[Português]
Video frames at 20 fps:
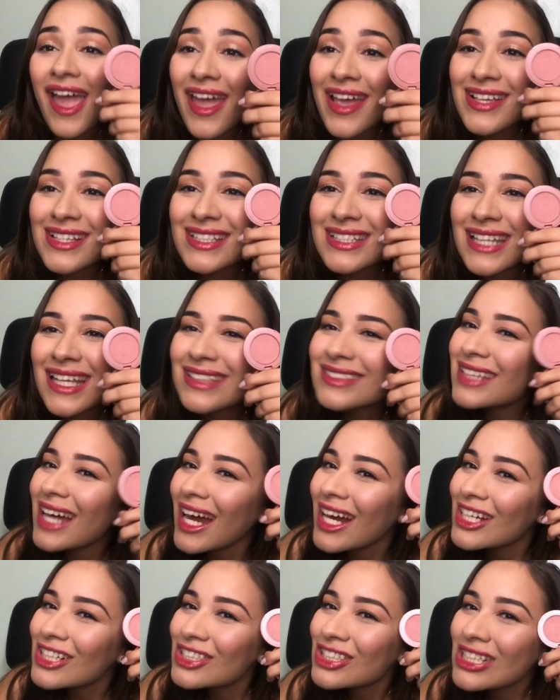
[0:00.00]
É esse da
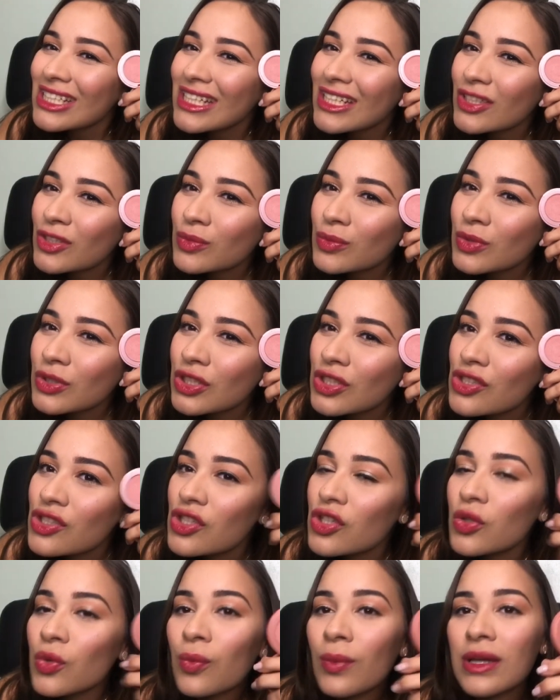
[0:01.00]
Tarte, lindo,
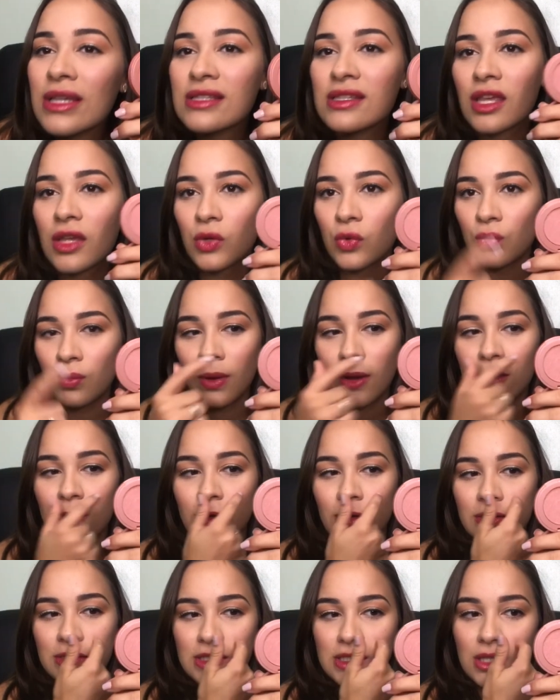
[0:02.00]
bonitinho, mas tem um
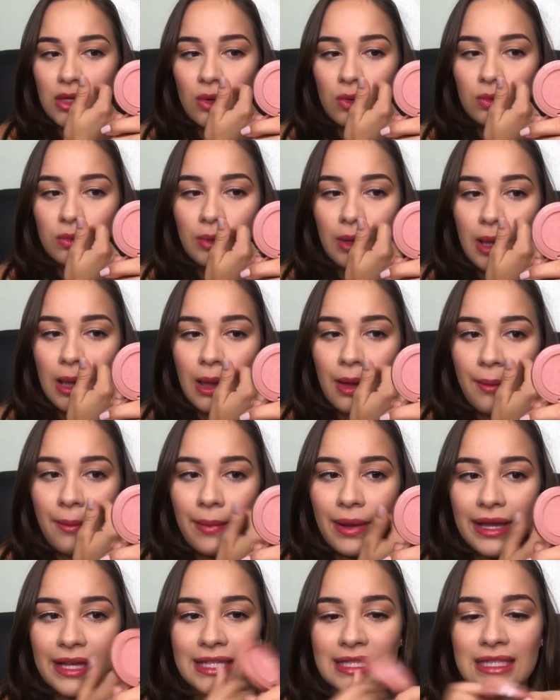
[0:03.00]
maiorzão.
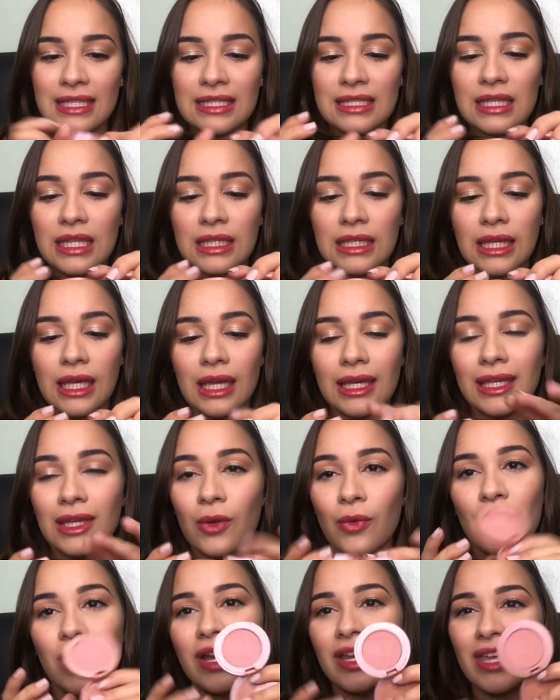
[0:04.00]
Mas esse daqui é que
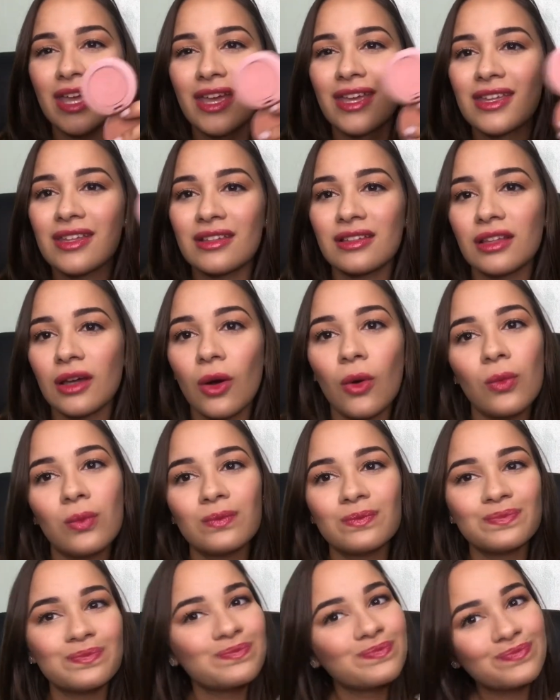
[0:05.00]
eu ganhei,
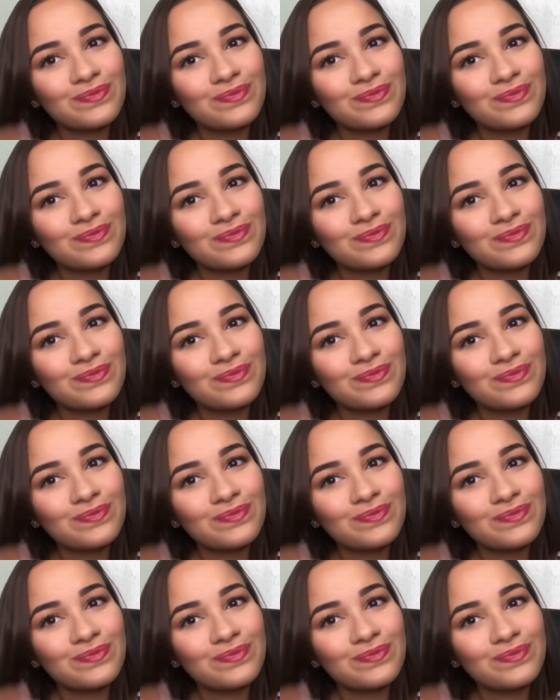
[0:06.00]
então